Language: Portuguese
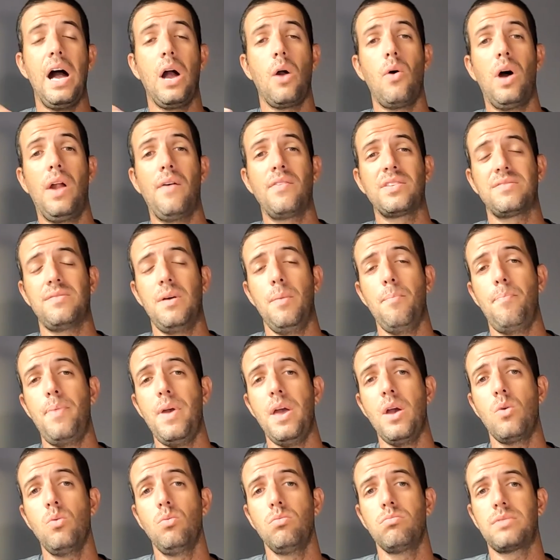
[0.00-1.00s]
Agora você vai me
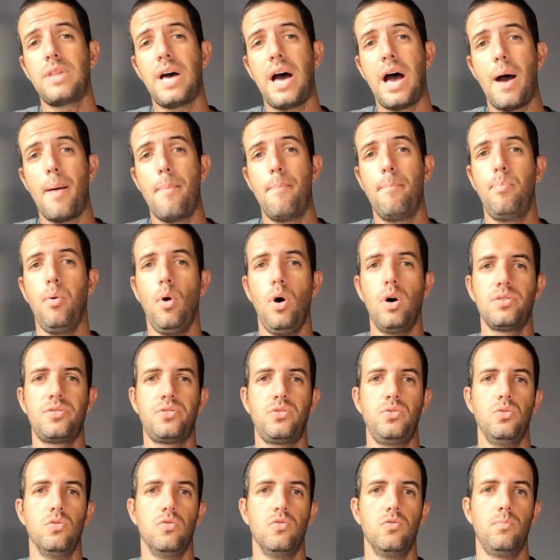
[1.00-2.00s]
perguntar, pô,
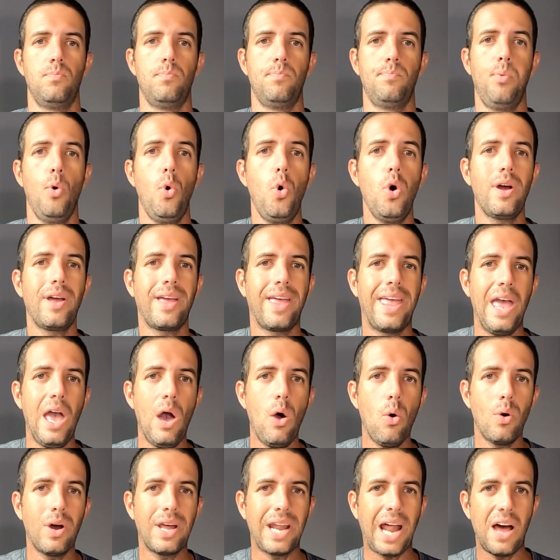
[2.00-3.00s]
Silvio, por
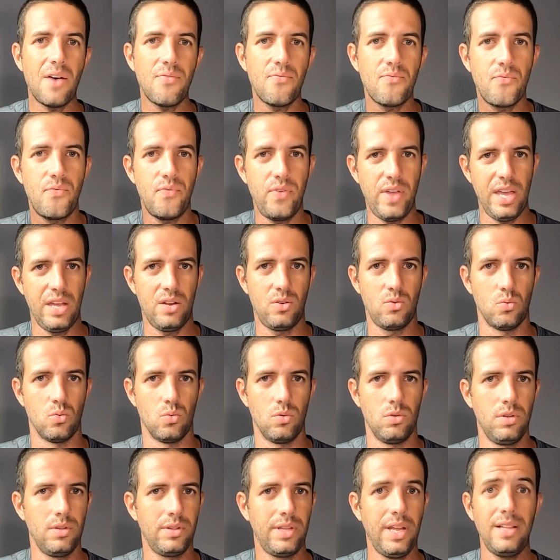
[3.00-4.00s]
que o
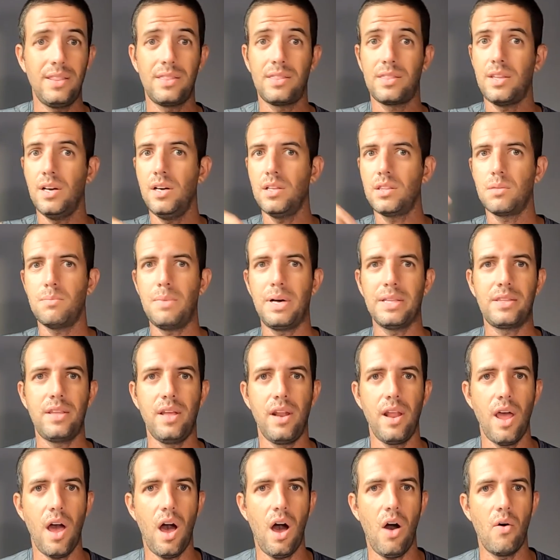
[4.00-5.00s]
grafeno? Tem tanto
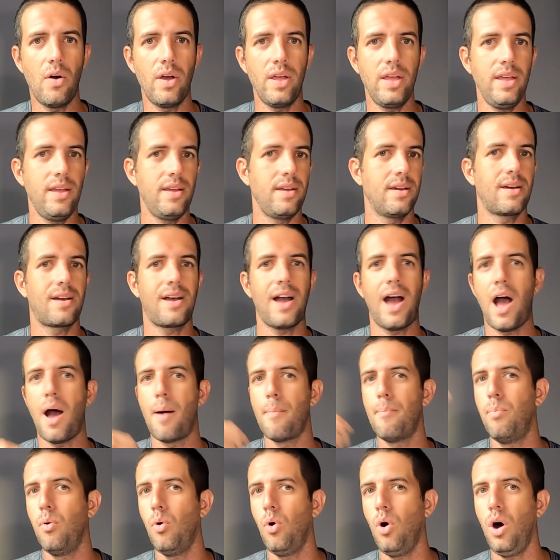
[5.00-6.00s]
material aí,
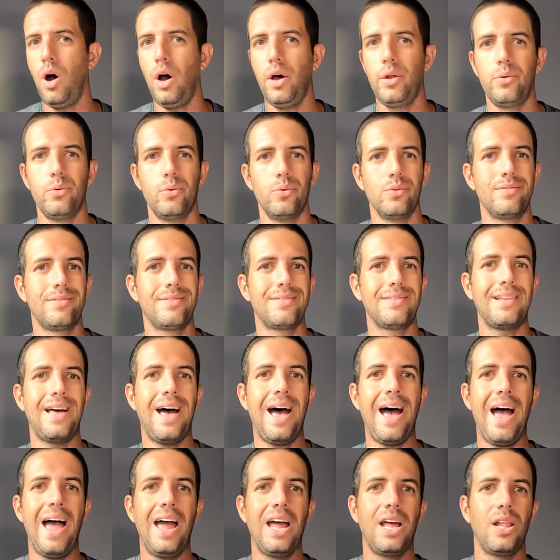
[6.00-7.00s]
carbono,
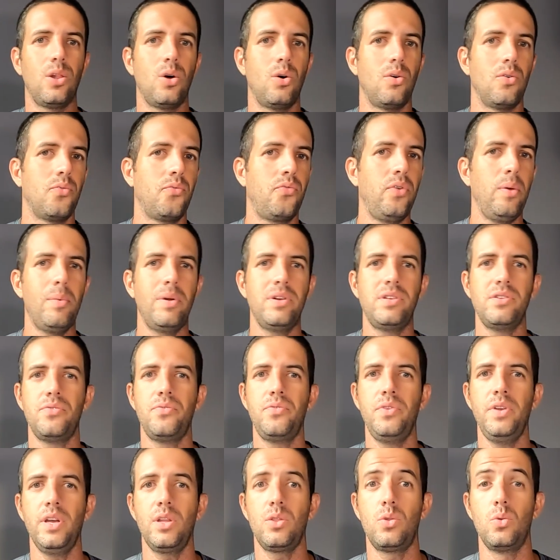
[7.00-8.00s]
nylon, fibra de
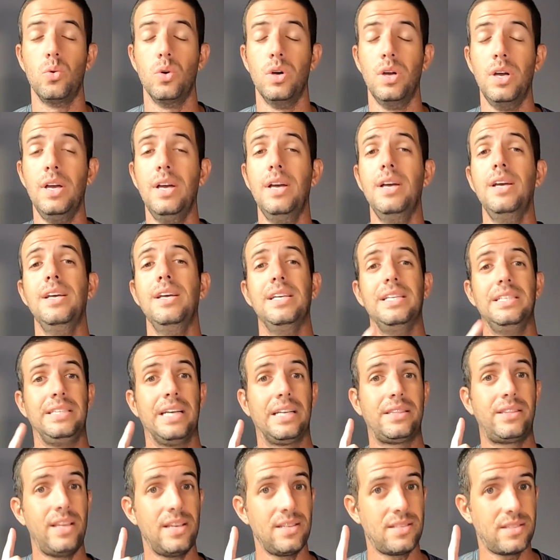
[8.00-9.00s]
vidro.
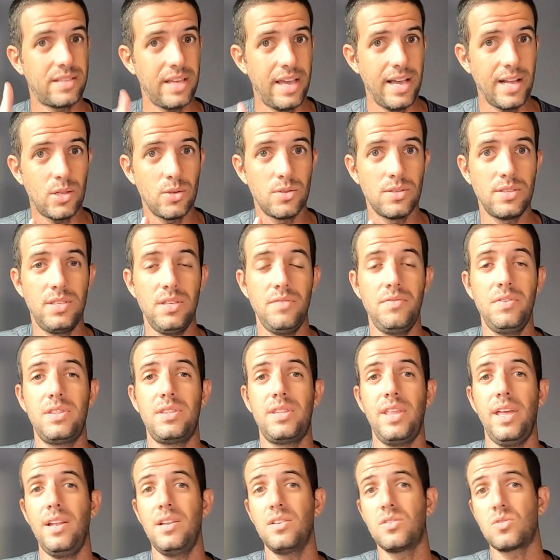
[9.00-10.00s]
Já testei inclusive
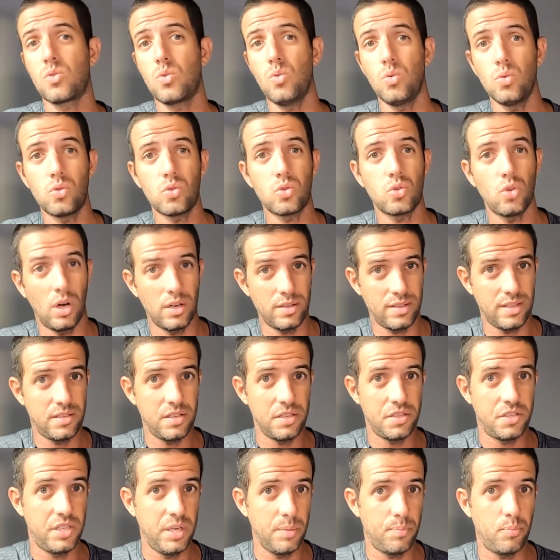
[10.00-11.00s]
tênis com todos
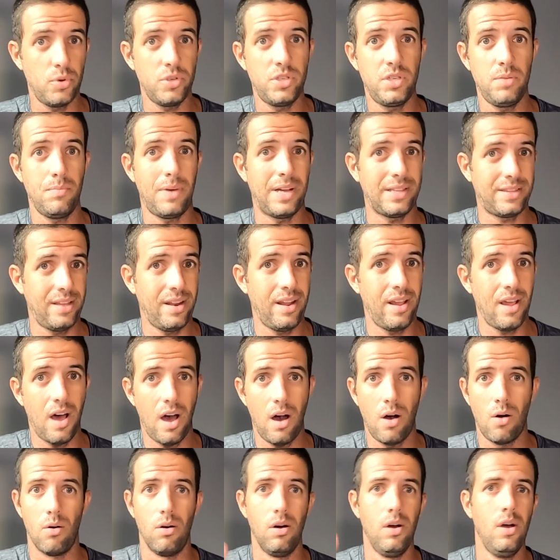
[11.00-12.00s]
esses tipos de
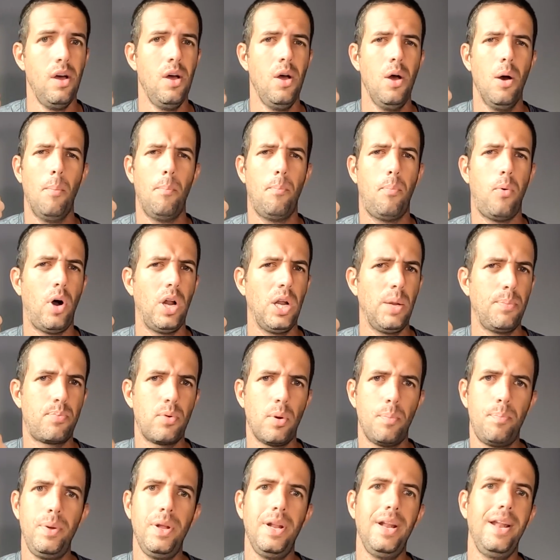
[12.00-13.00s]
material:
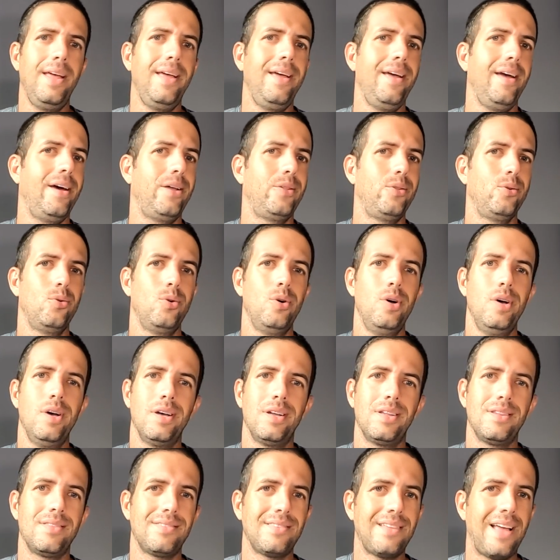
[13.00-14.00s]
polipropileno,
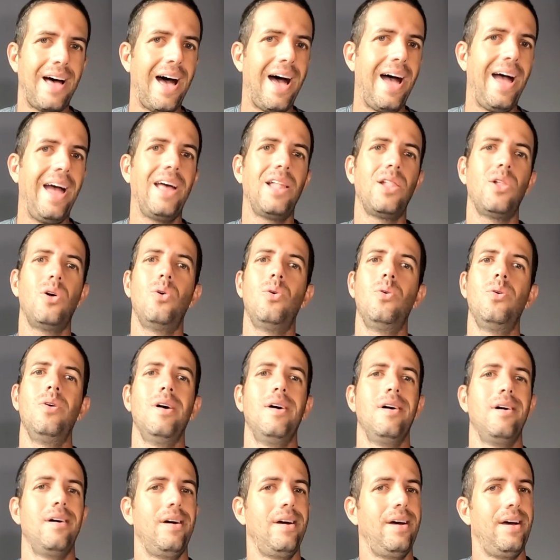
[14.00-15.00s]
nylon,
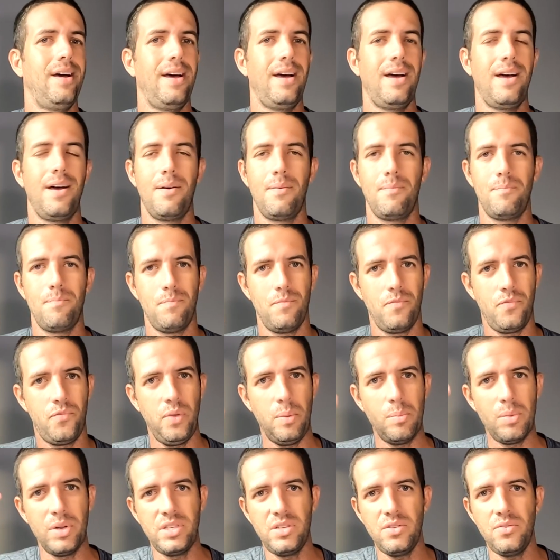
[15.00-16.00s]
é,
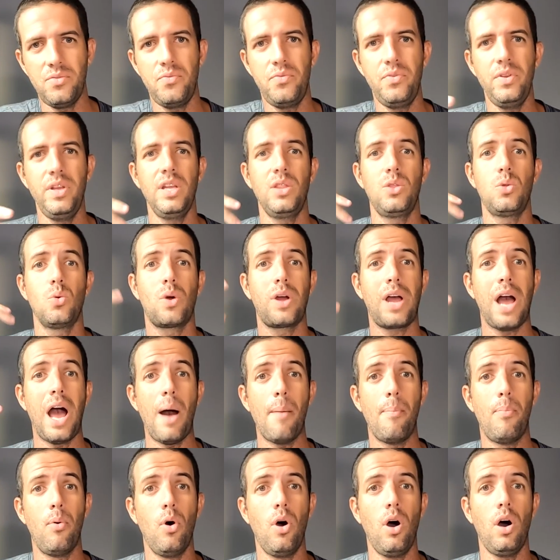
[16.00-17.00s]
fibra de vidro,
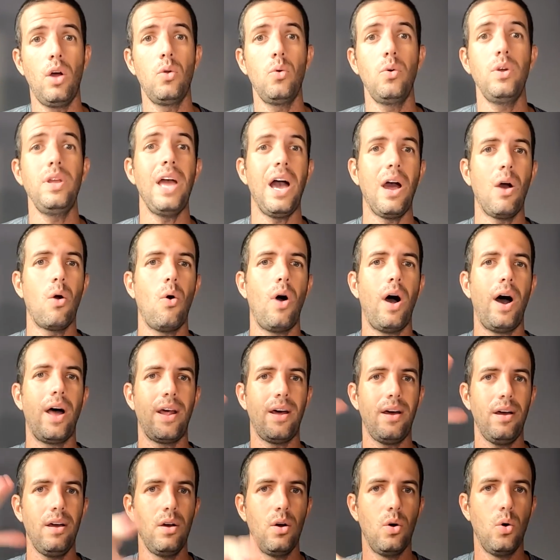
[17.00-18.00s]
carbono e
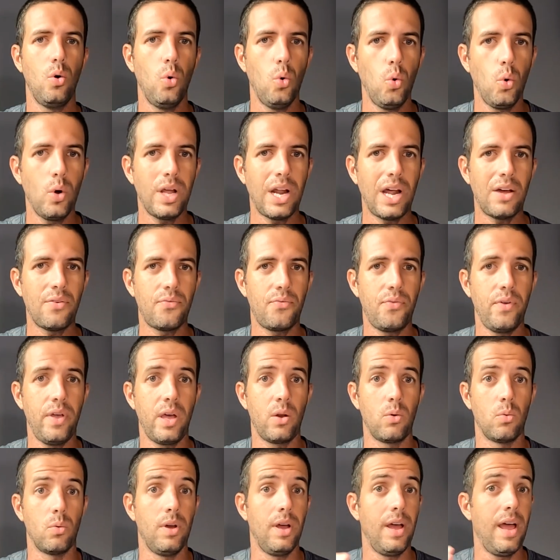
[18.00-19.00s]
agora o
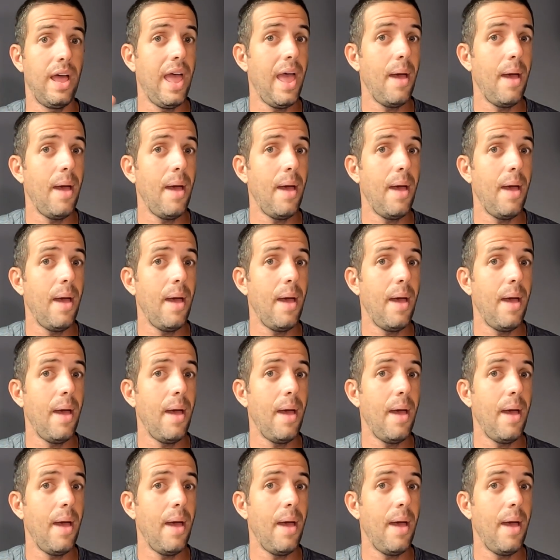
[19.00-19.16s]
grafeno.